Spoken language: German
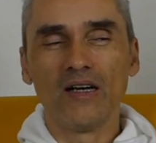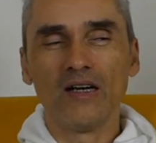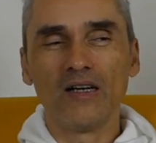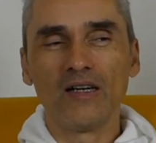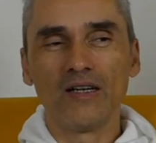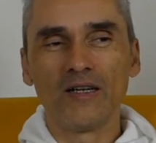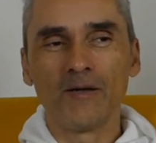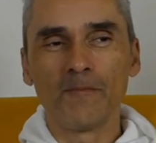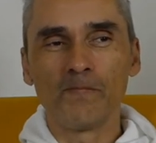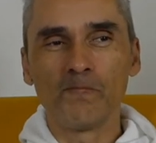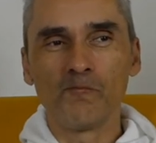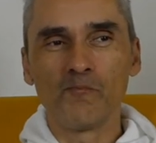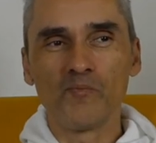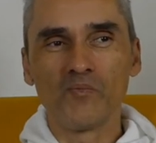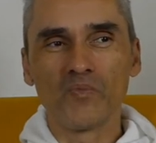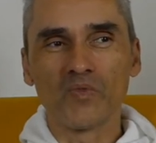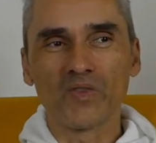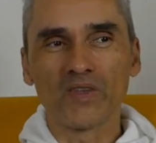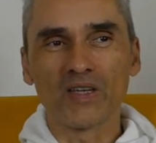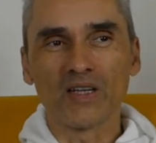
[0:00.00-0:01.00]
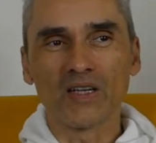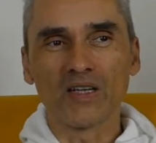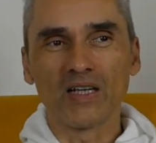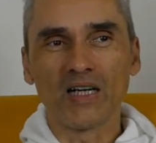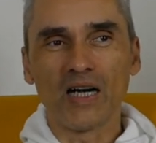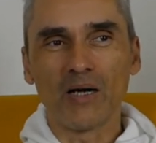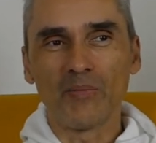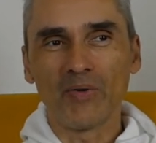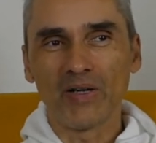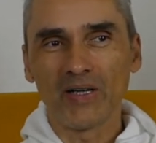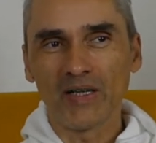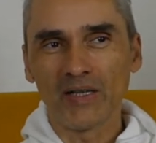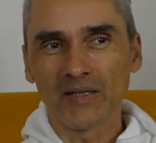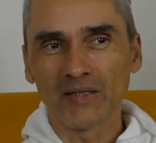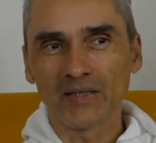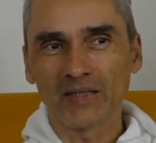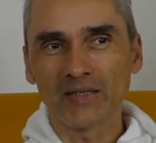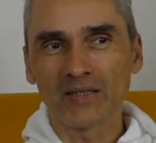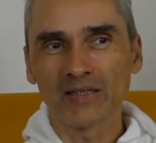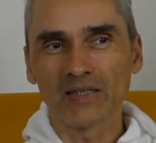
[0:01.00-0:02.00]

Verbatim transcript: Ähm, aber